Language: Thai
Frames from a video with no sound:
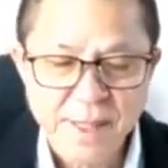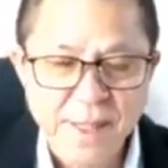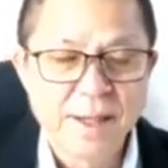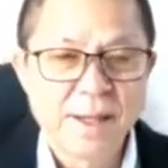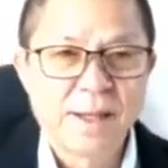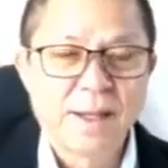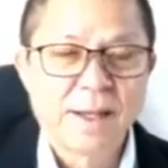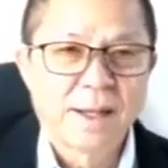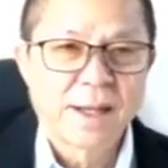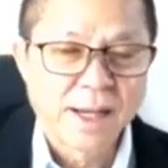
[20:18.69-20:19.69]
คือเริ่มต้น
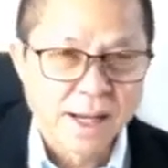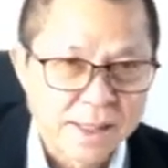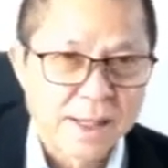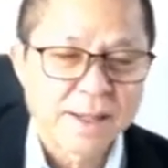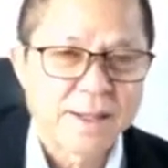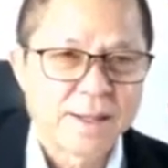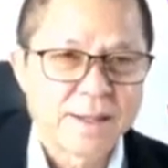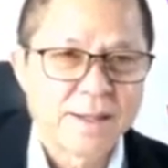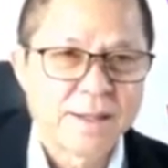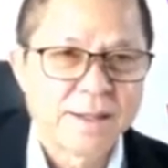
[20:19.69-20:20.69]
ไม่รู้ฉันจะว่า
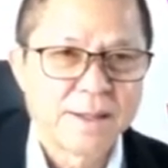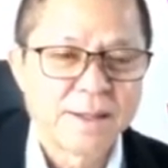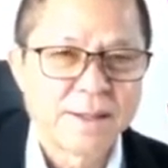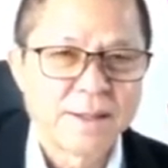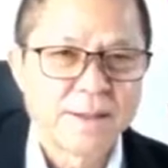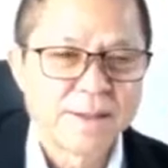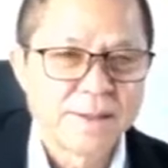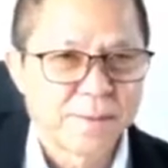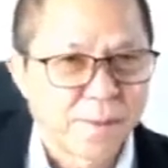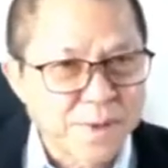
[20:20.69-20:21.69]
ไงฉันด่าก่อน